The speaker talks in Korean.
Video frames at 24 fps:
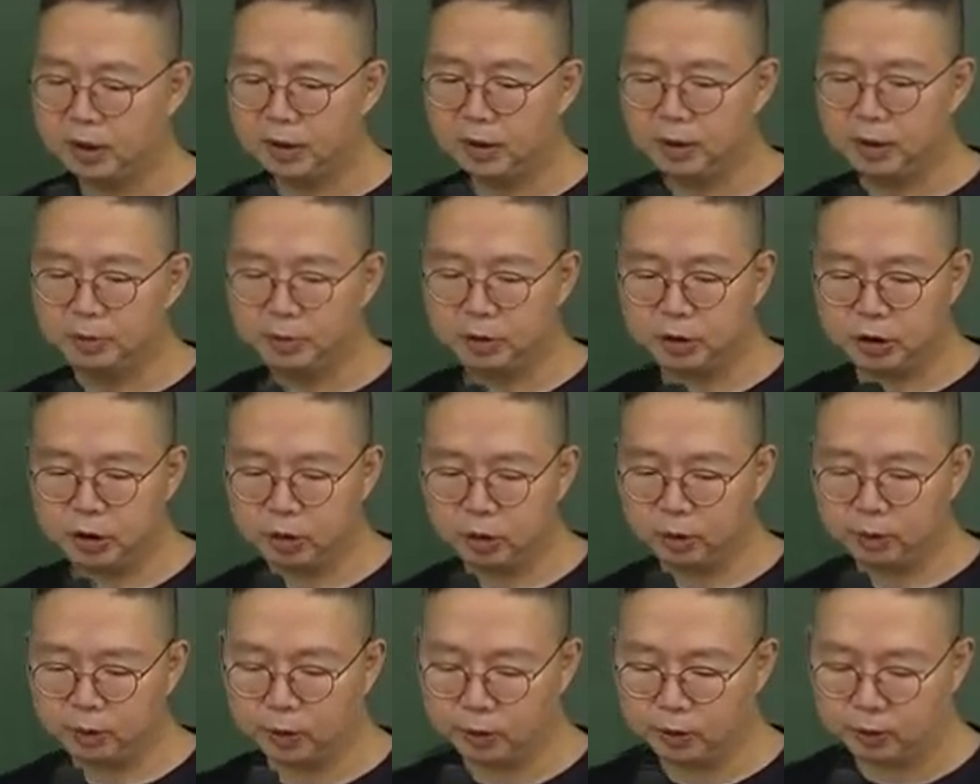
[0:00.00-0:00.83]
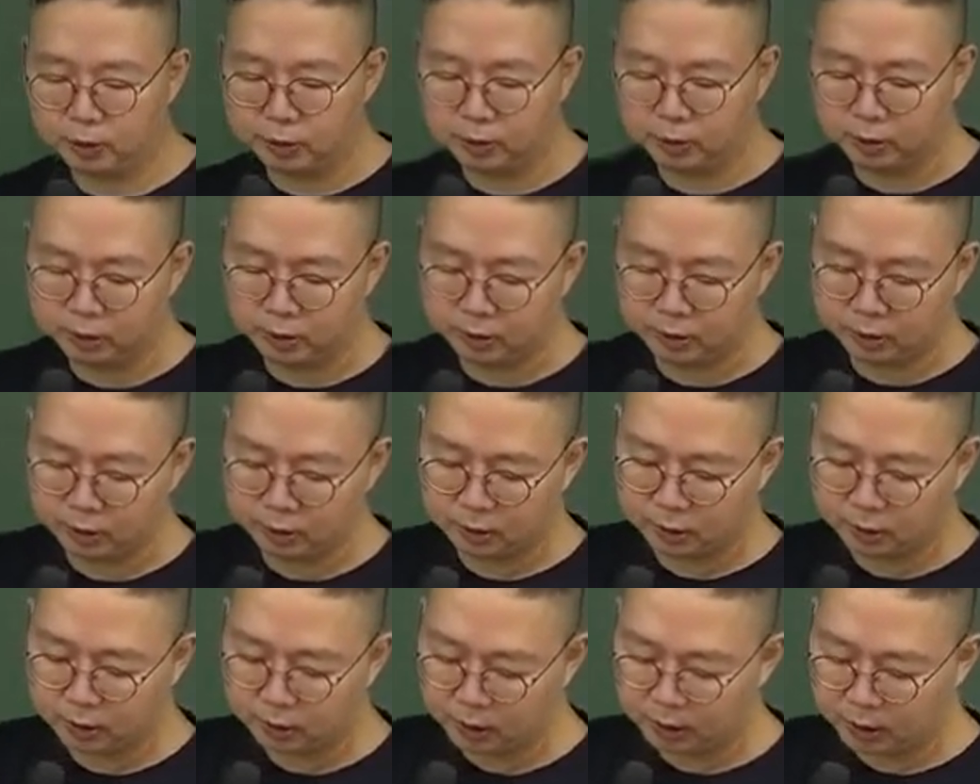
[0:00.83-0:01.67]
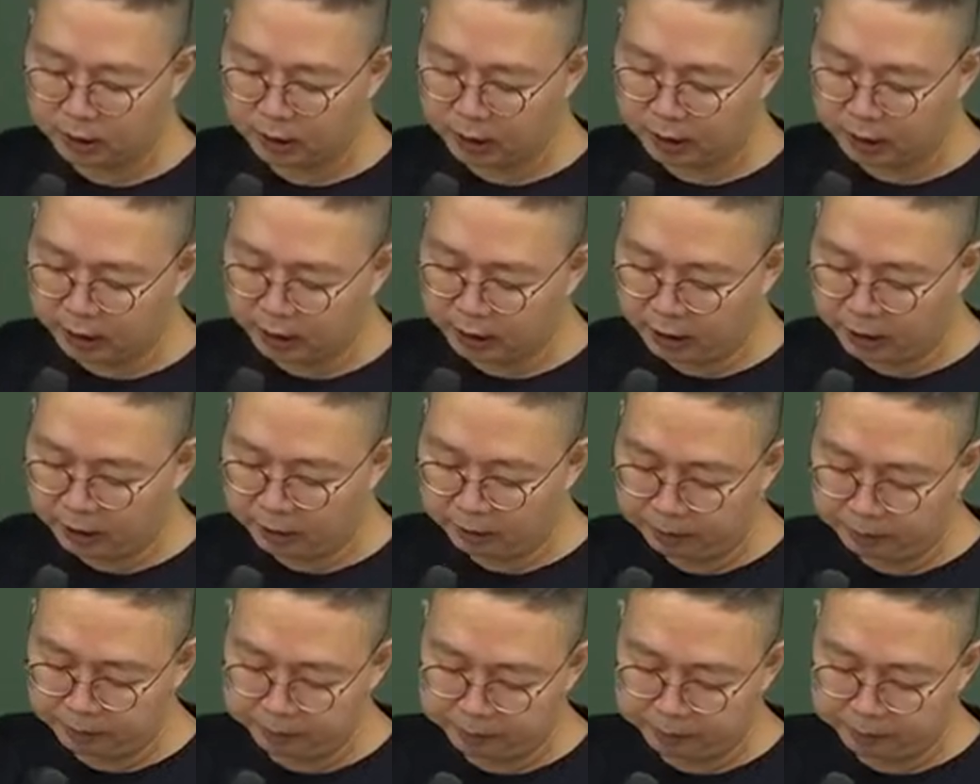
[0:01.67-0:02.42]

임시 처분의